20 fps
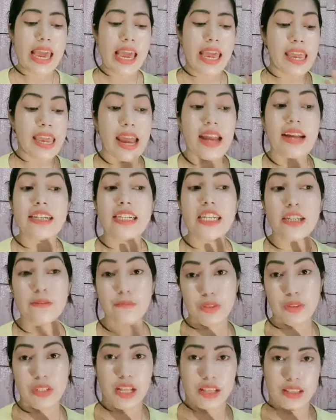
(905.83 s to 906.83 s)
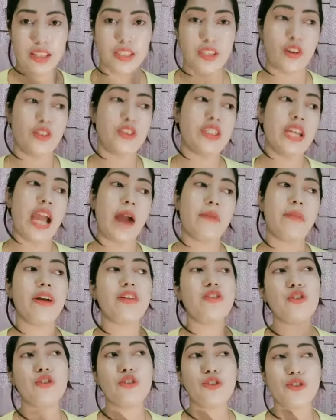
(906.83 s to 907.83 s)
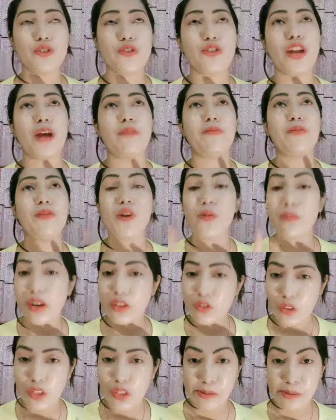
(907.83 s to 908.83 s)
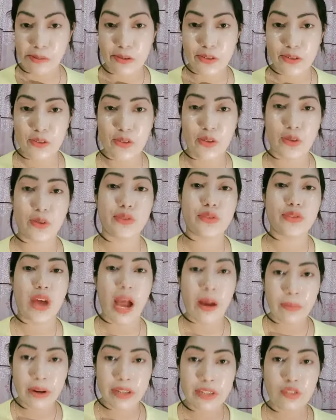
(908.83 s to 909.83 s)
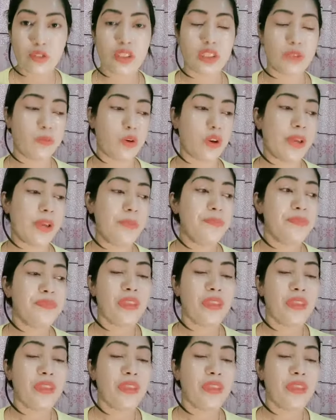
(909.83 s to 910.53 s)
হেয়ার টিপ জানতে চাও যে আমার চুল সুন্দর আপু তোমার চুল কিভাবে সুন্দর করছো আমার যদি বলি